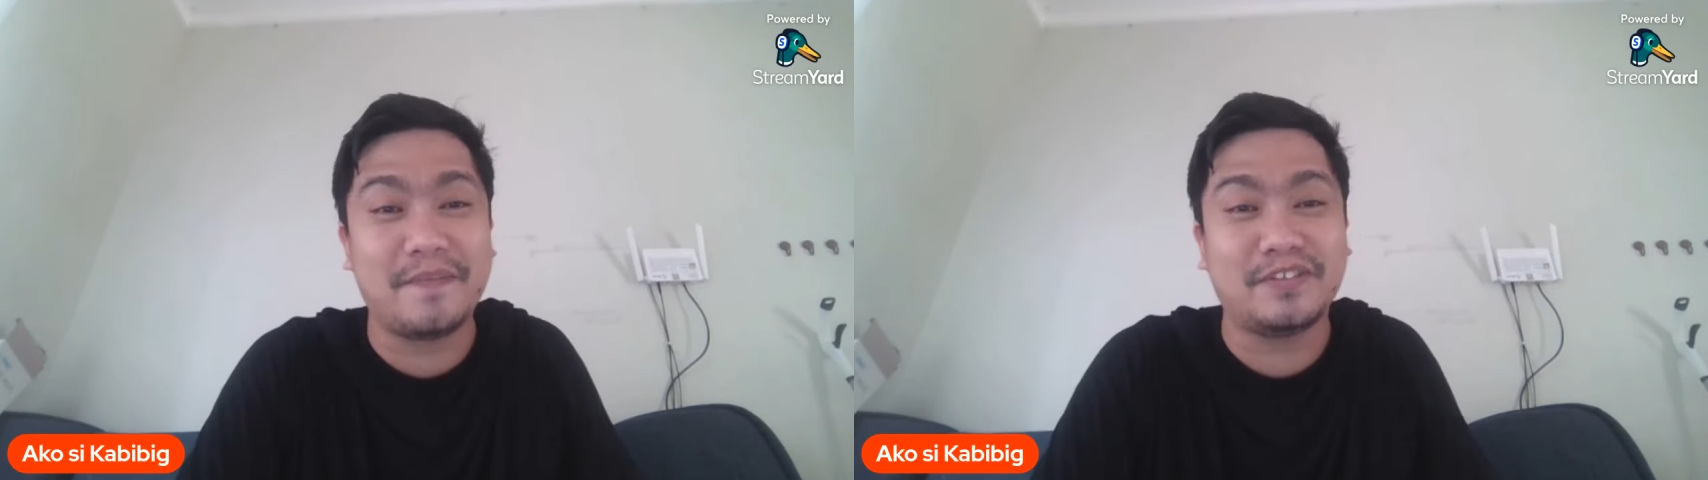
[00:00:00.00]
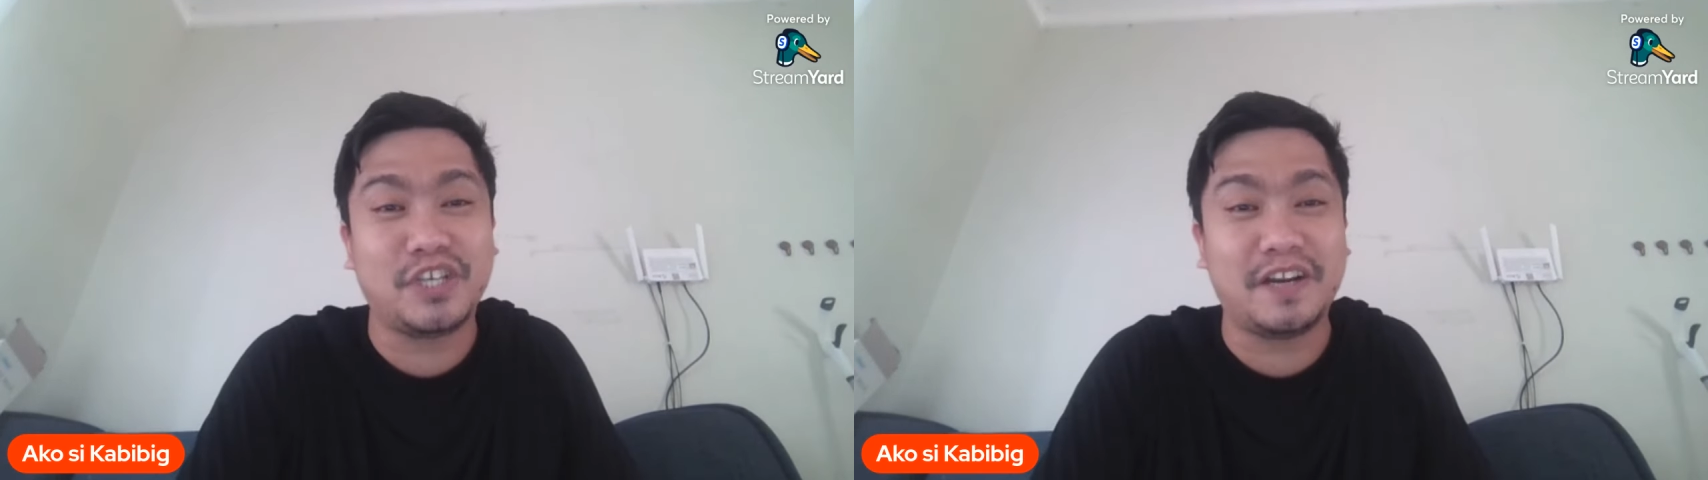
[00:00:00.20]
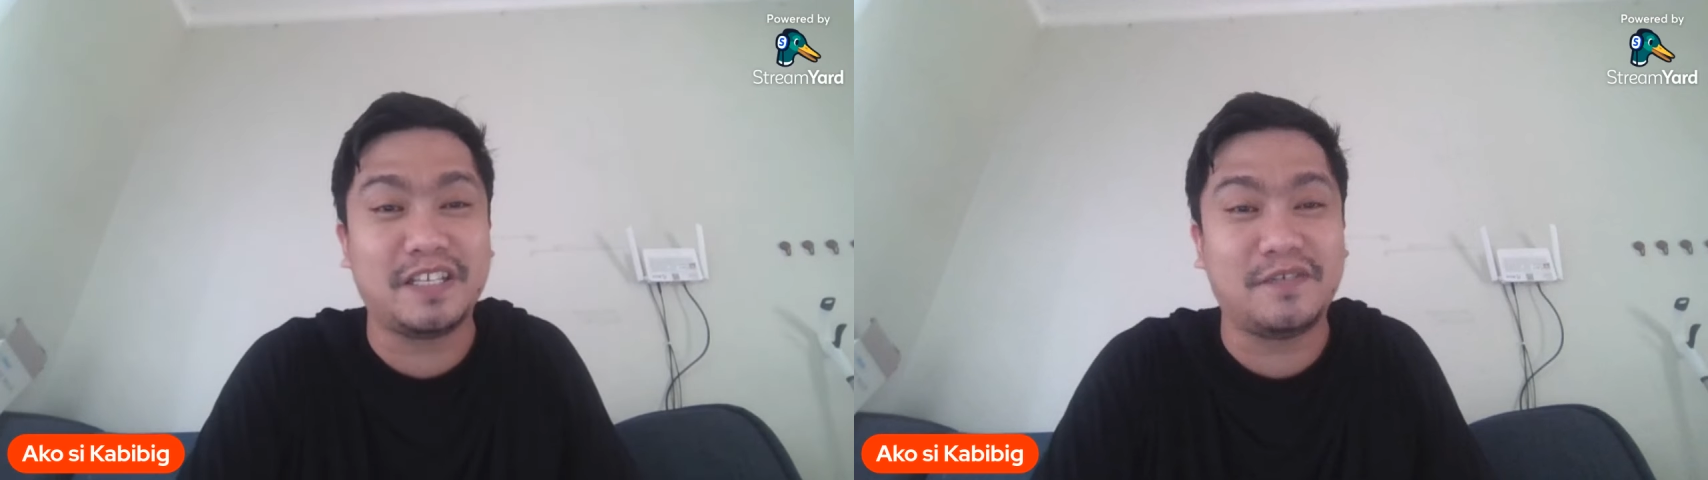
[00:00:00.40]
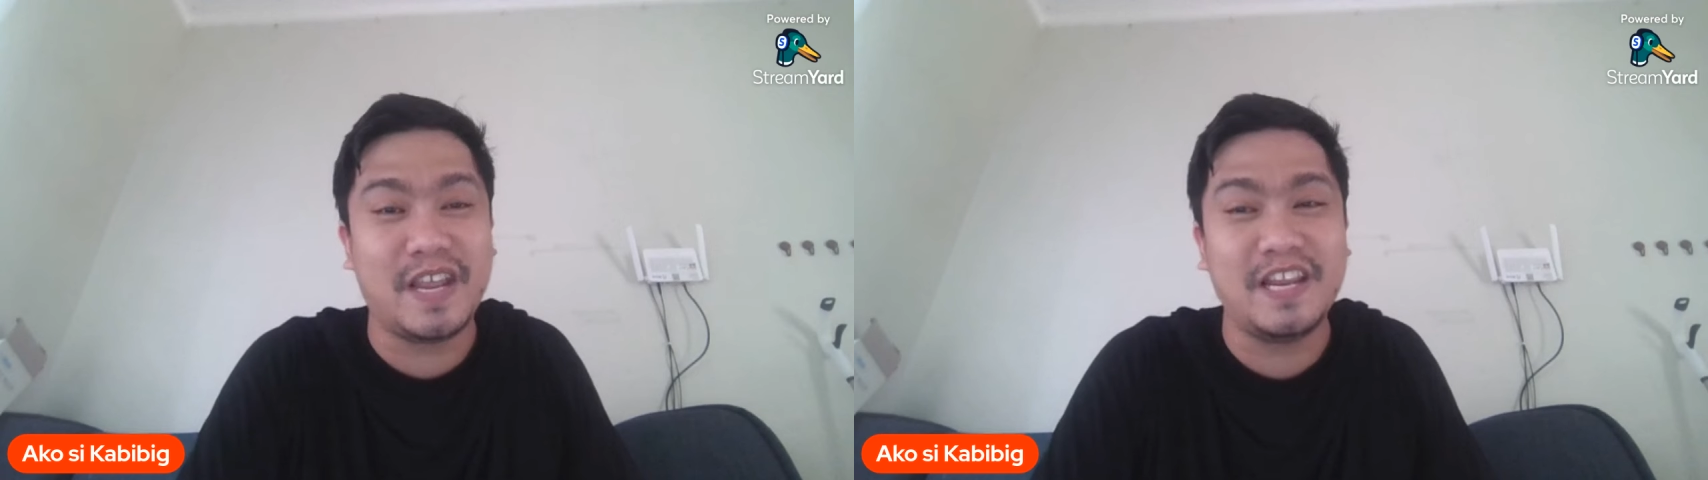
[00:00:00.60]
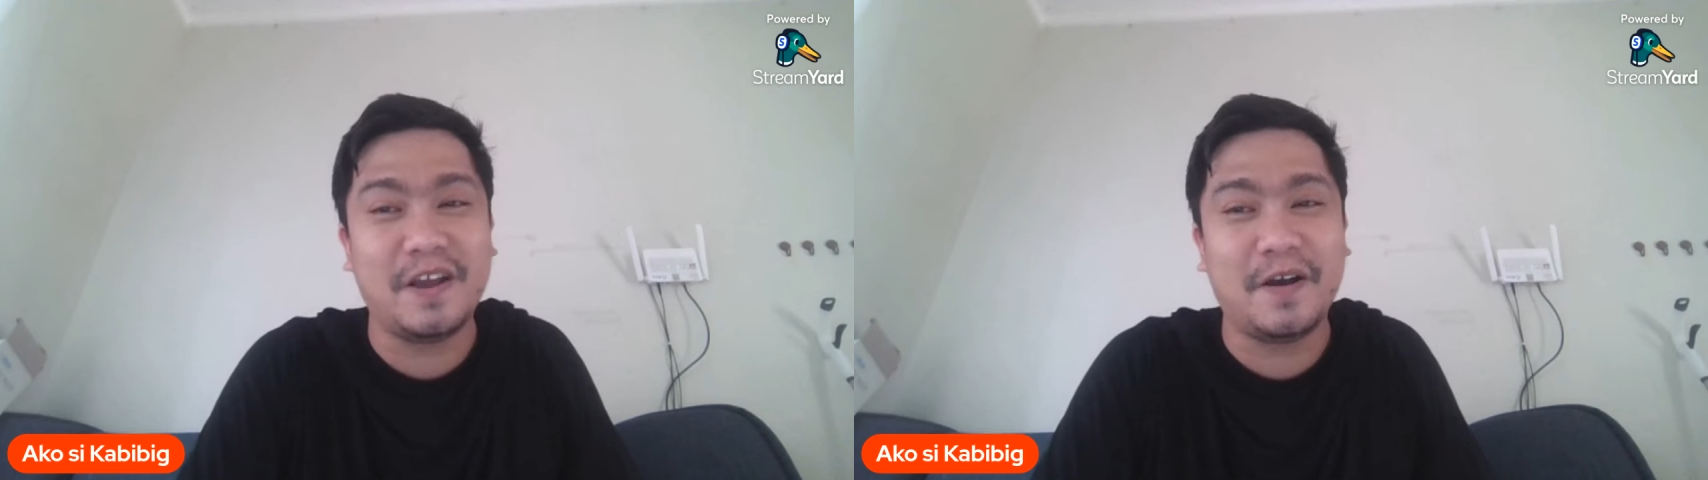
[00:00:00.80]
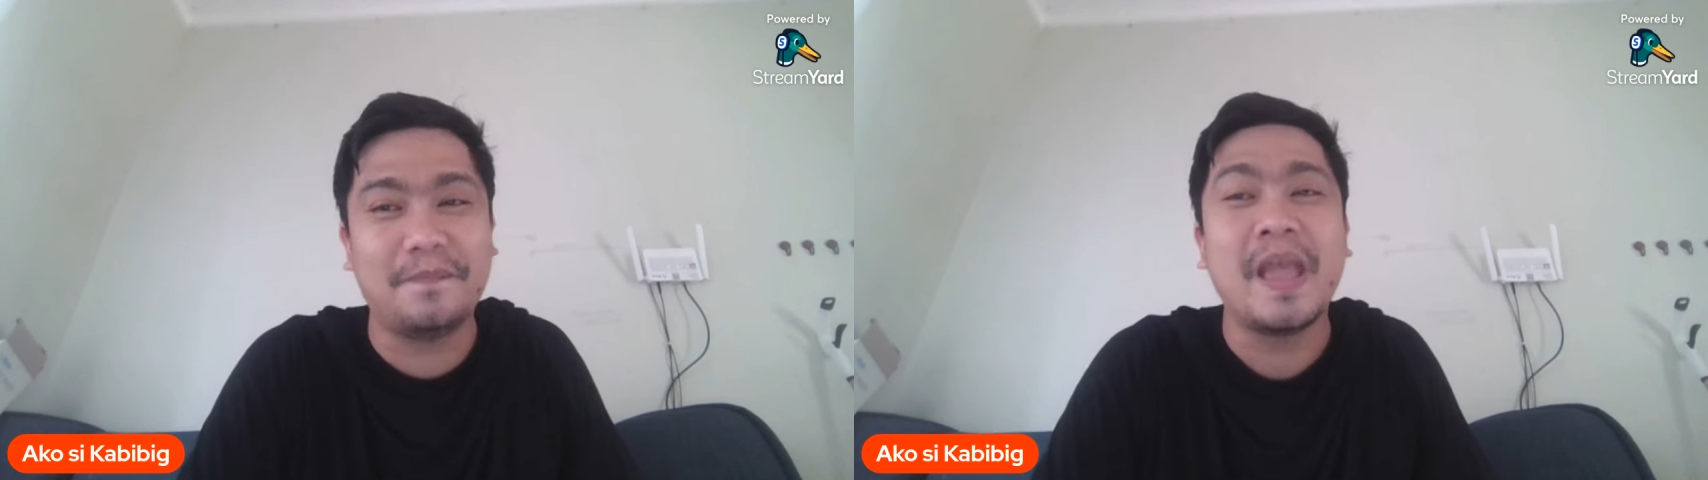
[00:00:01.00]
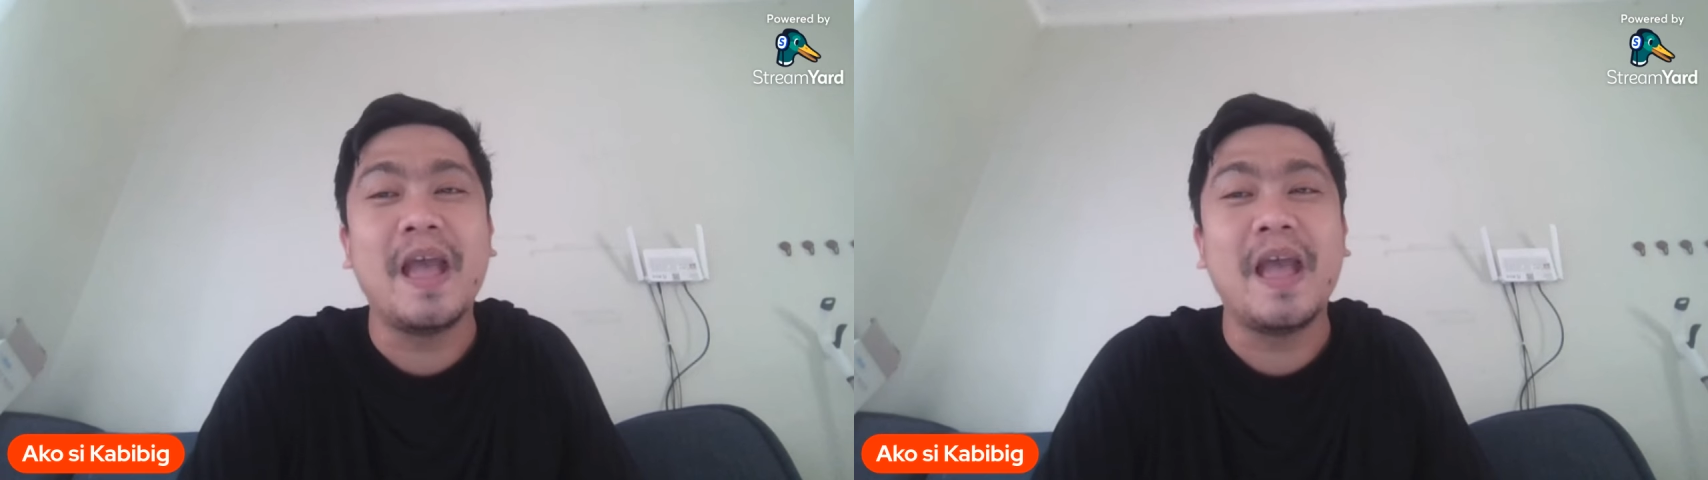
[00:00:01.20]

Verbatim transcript: and share this video.